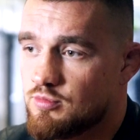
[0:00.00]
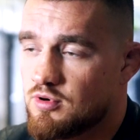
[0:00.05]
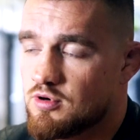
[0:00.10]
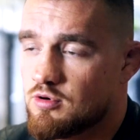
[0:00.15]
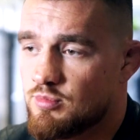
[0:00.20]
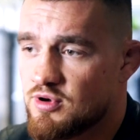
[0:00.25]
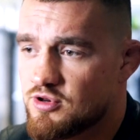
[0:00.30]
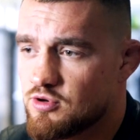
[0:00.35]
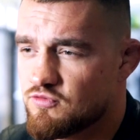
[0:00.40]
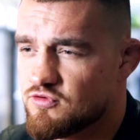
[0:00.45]

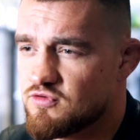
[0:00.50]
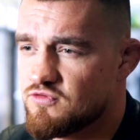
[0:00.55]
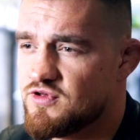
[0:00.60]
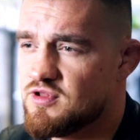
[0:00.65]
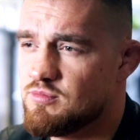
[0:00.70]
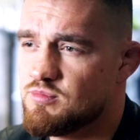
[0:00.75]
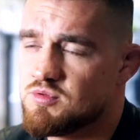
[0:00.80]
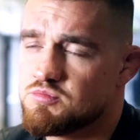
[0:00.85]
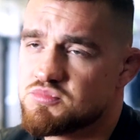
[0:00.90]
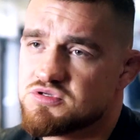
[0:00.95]
Nurmagomedov
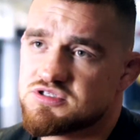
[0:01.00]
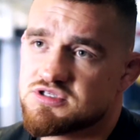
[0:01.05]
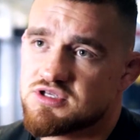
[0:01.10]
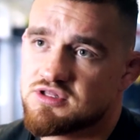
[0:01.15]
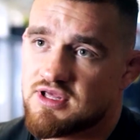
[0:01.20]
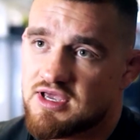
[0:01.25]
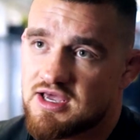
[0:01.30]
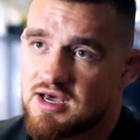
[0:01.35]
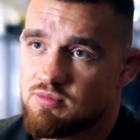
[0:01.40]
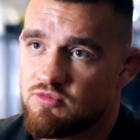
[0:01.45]
gefällt mir ein bisschen,
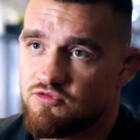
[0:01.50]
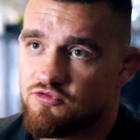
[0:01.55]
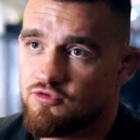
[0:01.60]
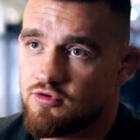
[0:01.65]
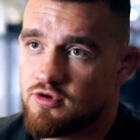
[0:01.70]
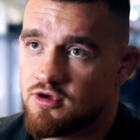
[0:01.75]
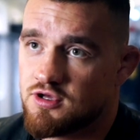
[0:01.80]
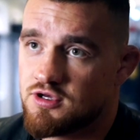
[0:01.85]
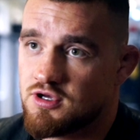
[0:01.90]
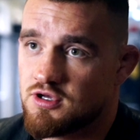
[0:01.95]
der
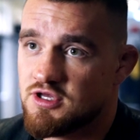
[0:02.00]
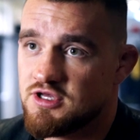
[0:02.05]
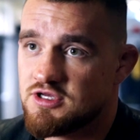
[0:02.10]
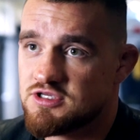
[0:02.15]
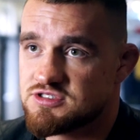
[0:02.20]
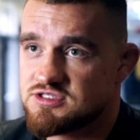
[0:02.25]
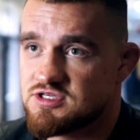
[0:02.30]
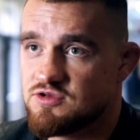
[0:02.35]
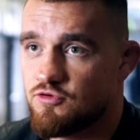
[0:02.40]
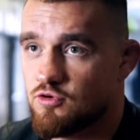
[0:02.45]

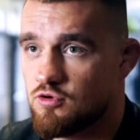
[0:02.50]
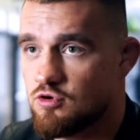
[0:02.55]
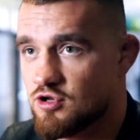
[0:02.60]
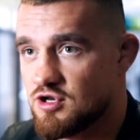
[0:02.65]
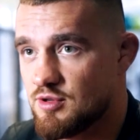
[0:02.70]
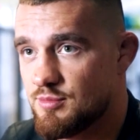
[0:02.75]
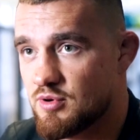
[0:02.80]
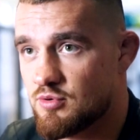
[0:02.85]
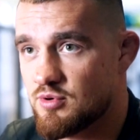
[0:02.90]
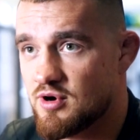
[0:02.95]
Kampfstil äh, von
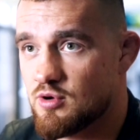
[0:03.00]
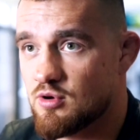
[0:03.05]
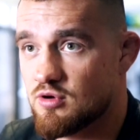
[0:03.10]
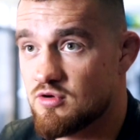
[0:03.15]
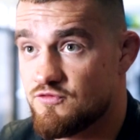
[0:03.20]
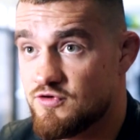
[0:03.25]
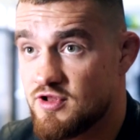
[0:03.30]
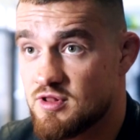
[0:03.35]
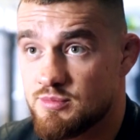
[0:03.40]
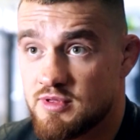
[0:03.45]
Conor McGregor
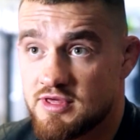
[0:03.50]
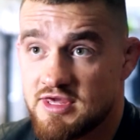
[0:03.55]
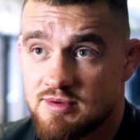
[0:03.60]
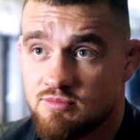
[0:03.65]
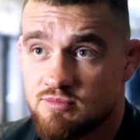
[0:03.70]
gefällt mir